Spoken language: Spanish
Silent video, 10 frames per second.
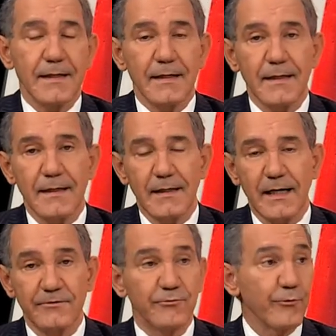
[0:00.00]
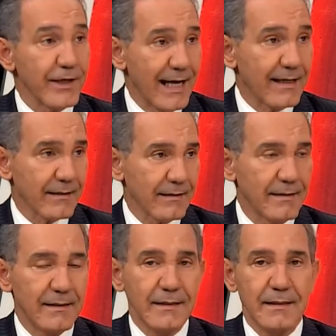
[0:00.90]
eh, a estudiar
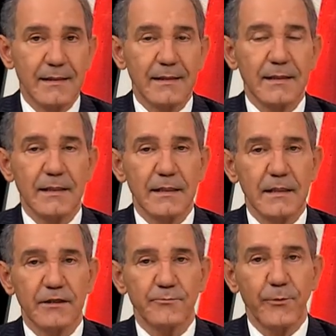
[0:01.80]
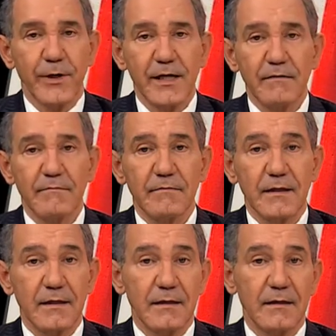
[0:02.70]
y después
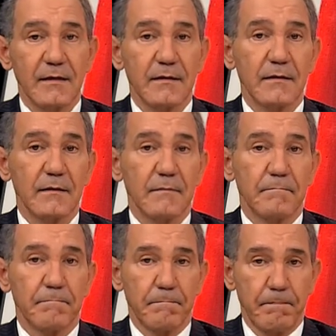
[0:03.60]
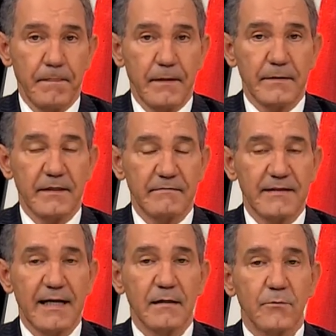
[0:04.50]
eh, de
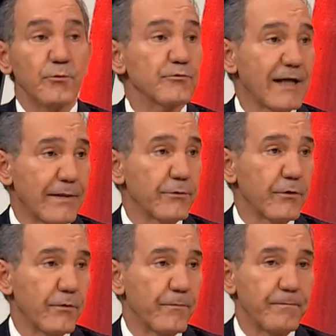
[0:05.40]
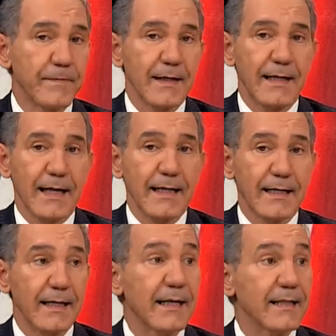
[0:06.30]
estar cursando la
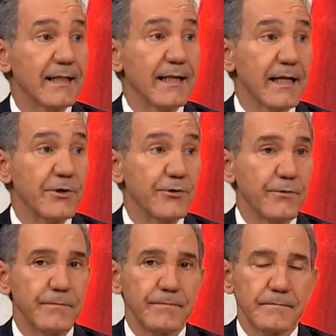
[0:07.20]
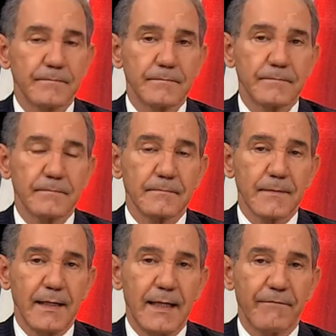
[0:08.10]
carrera de Derecho
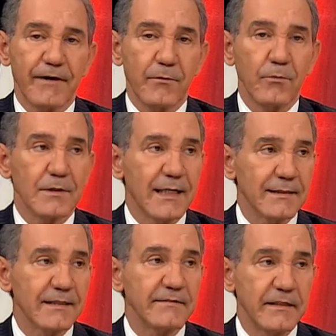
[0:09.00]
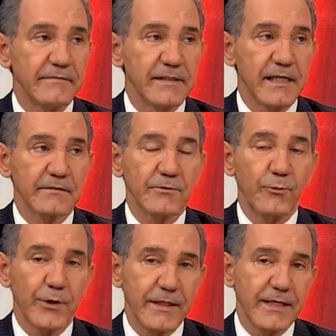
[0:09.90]
en la Facultad de Ciencias
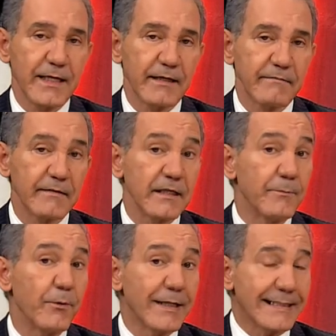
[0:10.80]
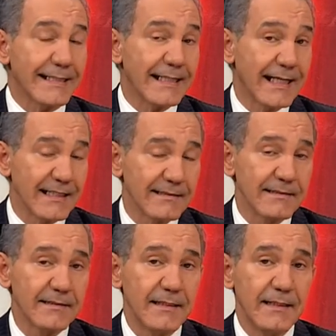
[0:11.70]
Jurídicas y Políticas,
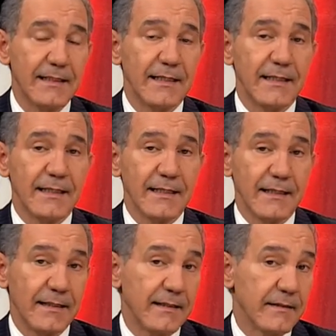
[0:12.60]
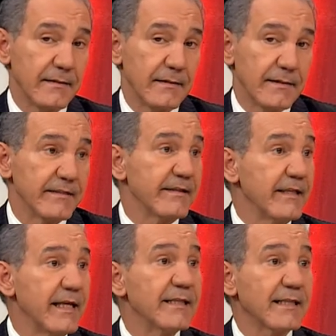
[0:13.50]
eh,
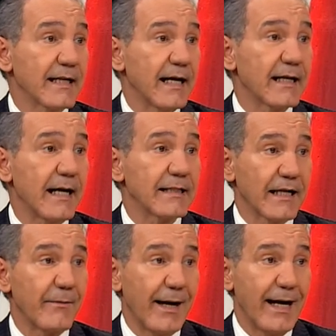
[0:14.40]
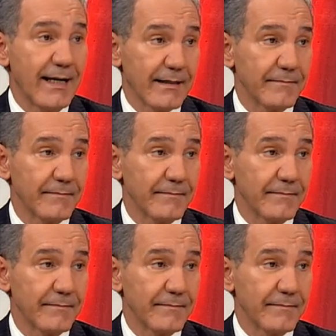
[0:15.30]
decidí entrar a trabajar